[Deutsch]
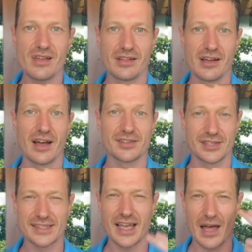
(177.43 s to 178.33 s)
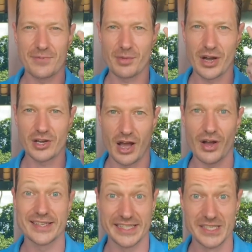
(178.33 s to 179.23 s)
Ja, also das einfach mal auch
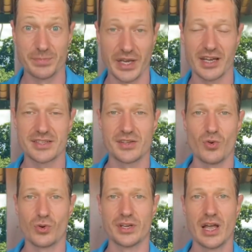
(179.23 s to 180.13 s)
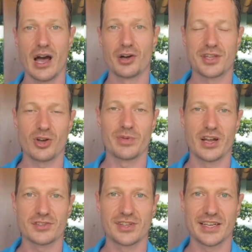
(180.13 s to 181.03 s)
als Inspiration, auch darüber
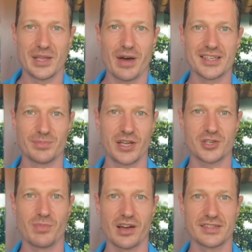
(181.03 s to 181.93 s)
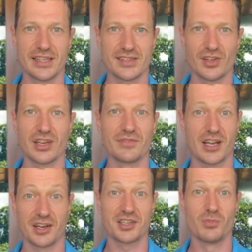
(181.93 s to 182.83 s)
nachzudenken. Die meisten Menschen machen es nicht, sondern wie
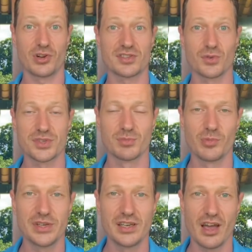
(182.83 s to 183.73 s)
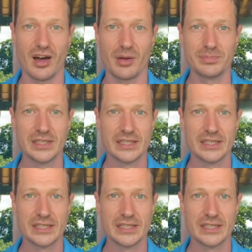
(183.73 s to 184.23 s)
kann ich eine möglichst große Immobilie haben?